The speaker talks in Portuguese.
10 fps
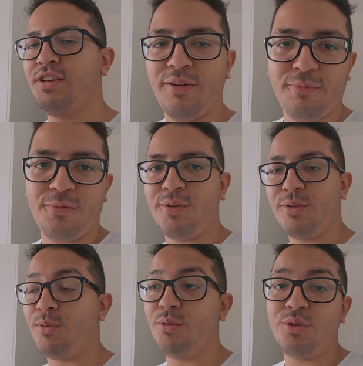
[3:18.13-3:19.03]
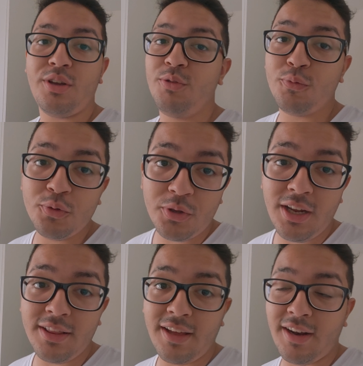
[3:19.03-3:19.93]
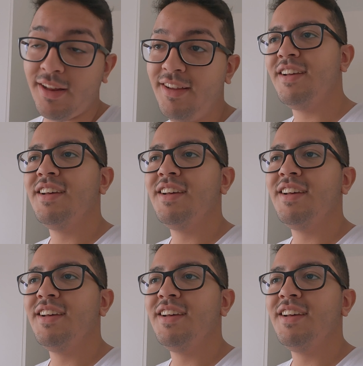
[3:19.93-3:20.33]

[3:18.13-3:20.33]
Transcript: tirar foto, tudo, só que não funciona a tela.